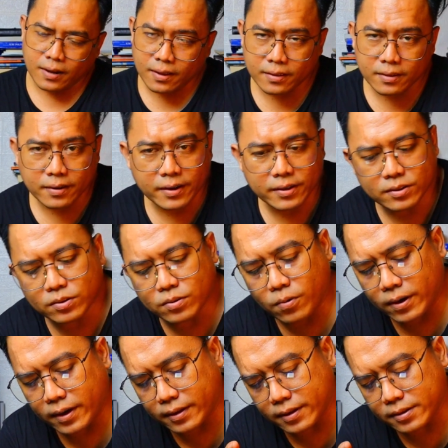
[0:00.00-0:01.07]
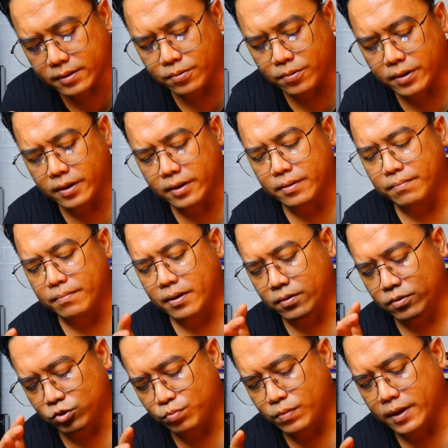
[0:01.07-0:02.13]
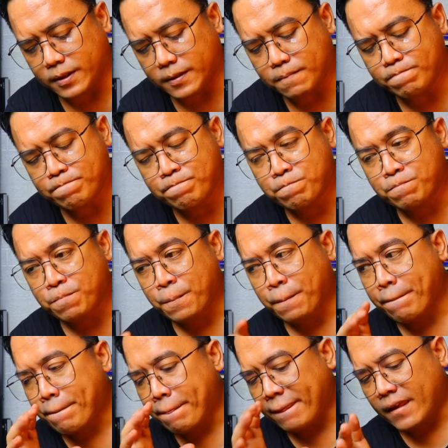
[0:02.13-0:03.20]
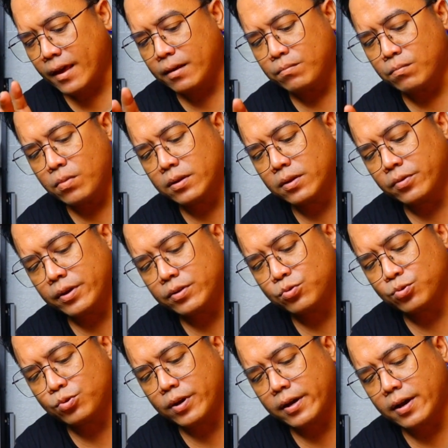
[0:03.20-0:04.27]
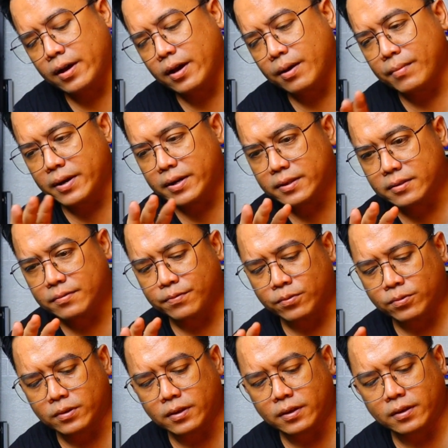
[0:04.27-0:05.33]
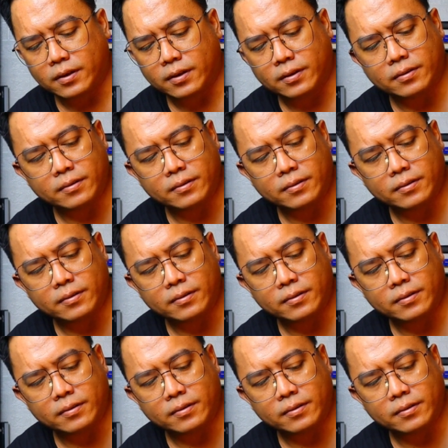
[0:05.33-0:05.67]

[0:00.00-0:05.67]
harganya guys kualitas keduanya nih bagus banget buat lo yang suka yang agak manis fruity